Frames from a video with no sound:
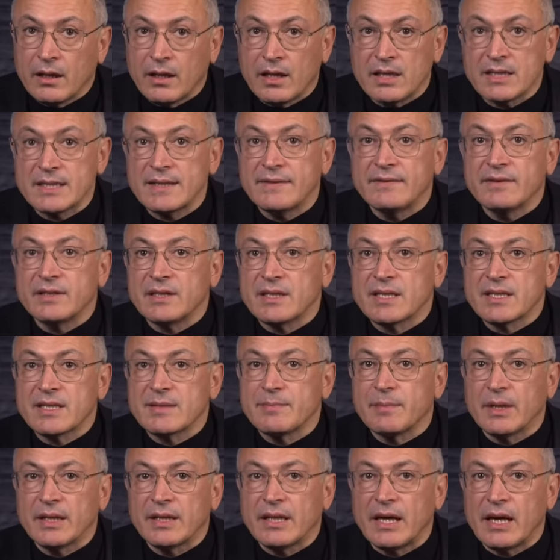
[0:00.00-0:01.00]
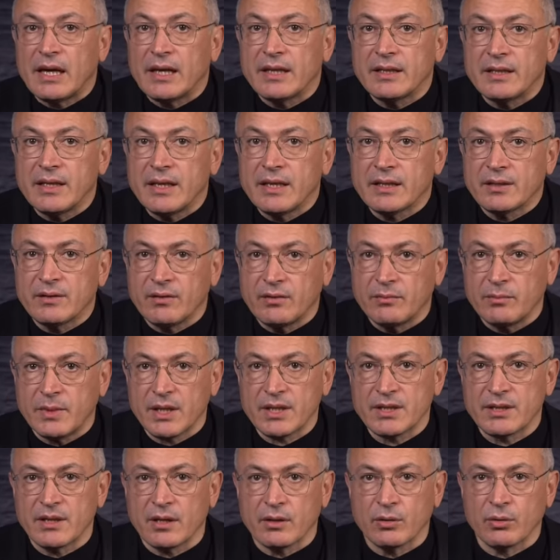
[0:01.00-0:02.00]
Если вы досмотрели до этого
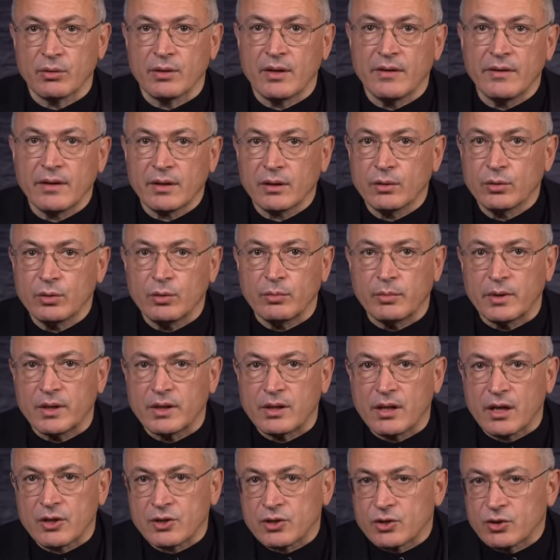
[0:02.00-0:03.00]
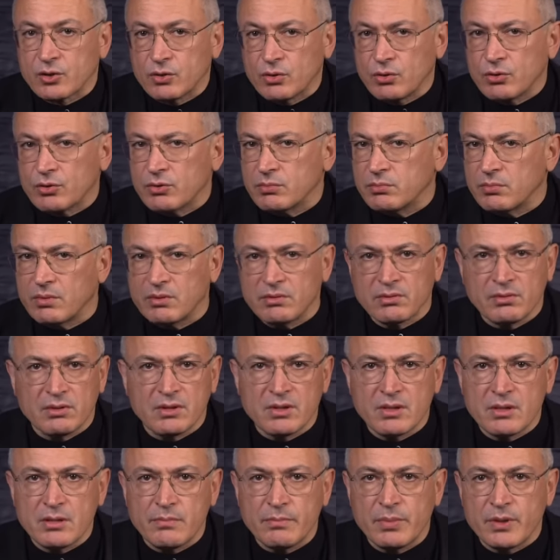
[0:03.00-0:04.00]
места, то, наверное, думаете, а что же мне
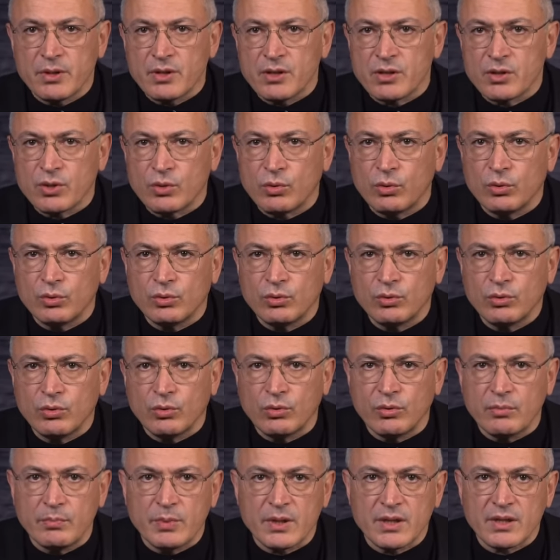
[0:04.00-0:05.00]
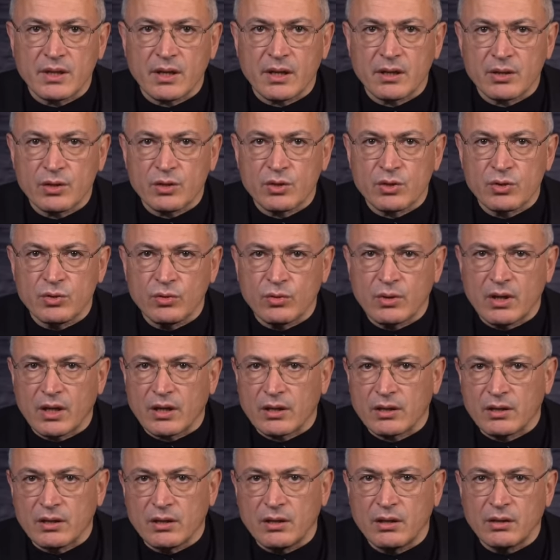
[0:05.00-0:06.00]
за безысходную, безрадостную
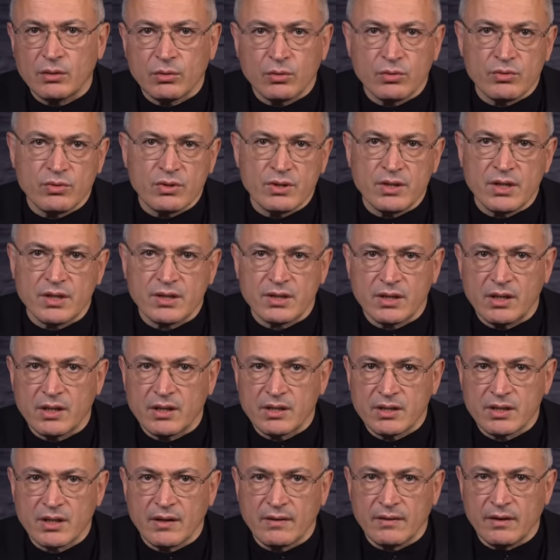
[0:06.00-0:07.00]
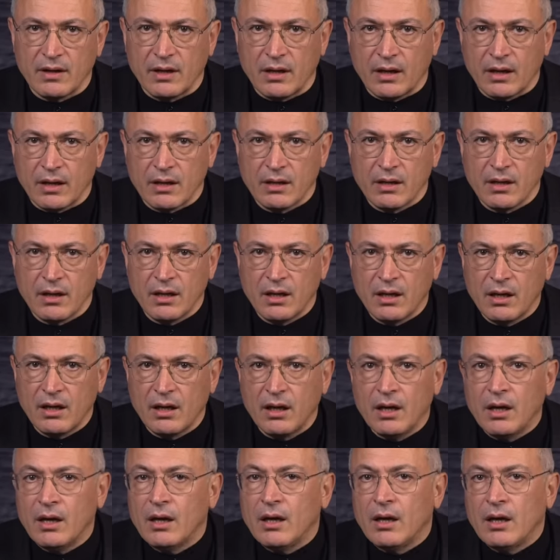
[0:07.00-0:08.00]
картинку здесь нарисовали?
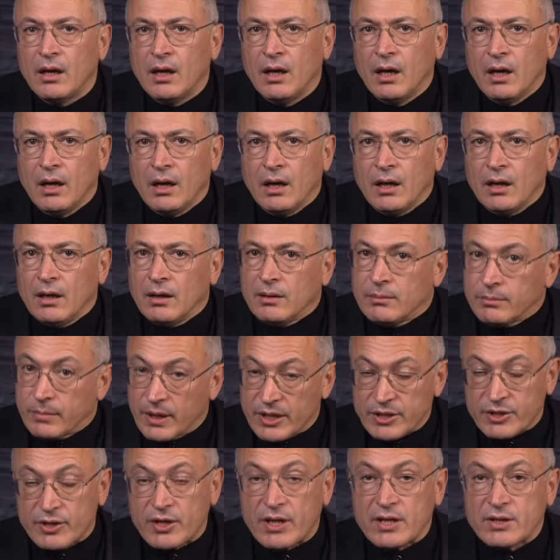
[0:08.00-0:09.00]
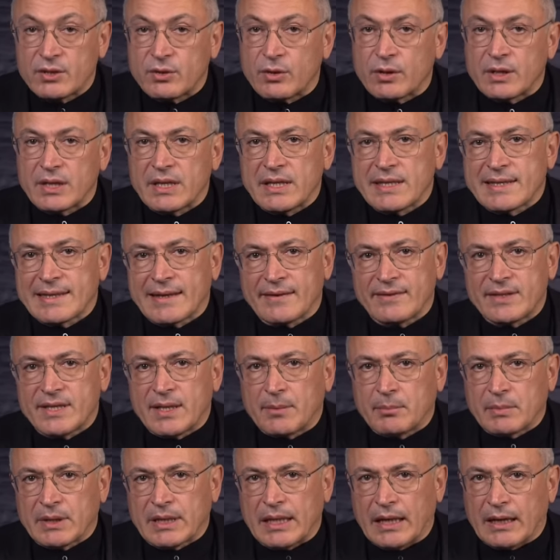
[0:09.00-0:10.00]
По счастью, это не
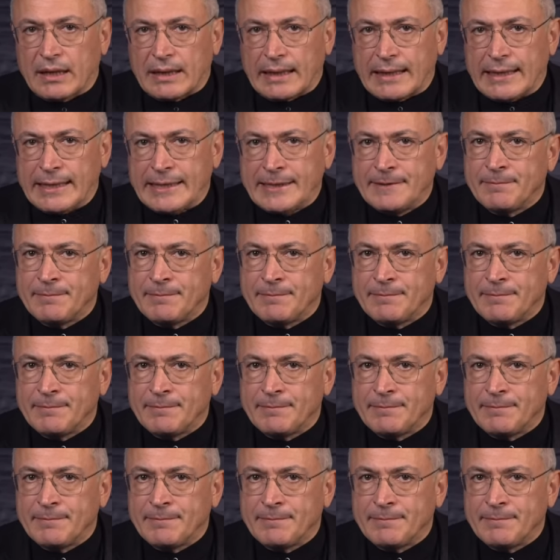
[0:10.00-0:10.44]
совсем так.